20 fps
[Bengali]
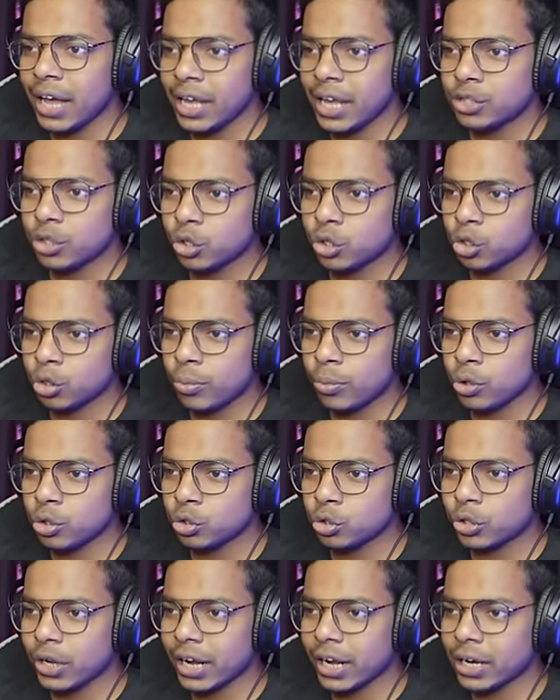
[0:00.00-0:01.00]
এই ঝন্টু
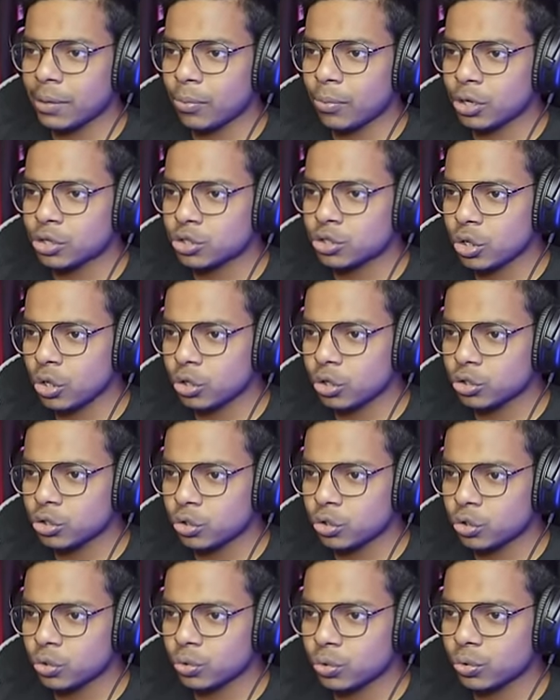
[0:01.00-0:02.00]
মন্টু তোরা এখানে বসতো
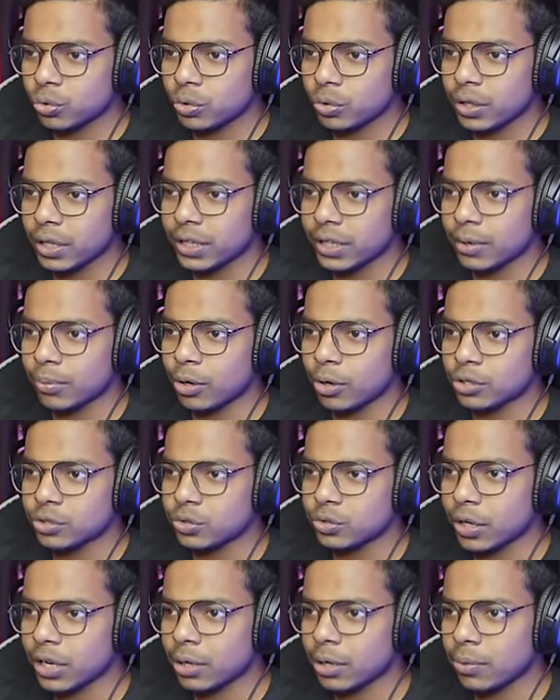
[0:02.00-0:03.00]
ঝন্টু এদিকে বস
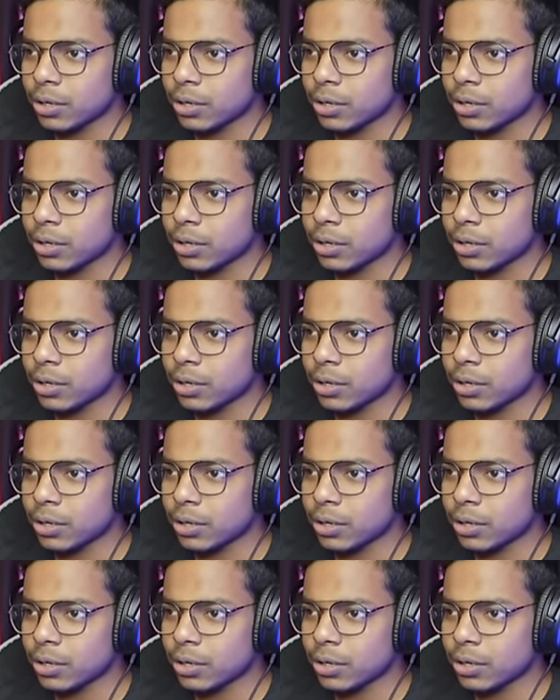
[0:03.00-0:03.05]
তুই এখানে